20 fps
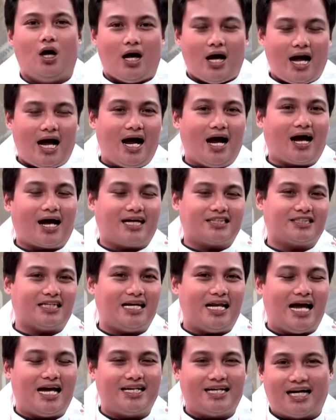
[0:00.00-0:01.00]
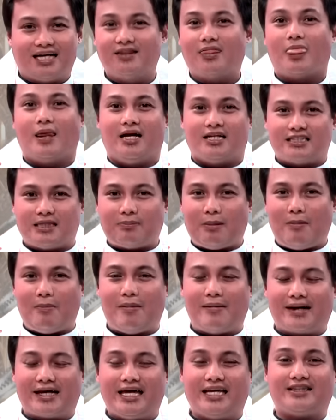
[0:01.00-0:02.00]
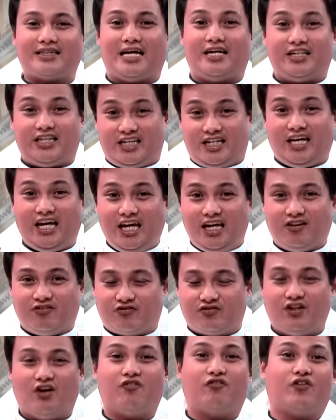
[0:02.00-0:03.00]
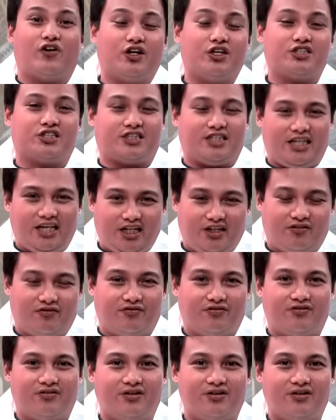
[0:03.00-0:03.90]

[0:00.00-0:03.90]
ang kasalanan sa pamamagitan ni Eve, the first Eve,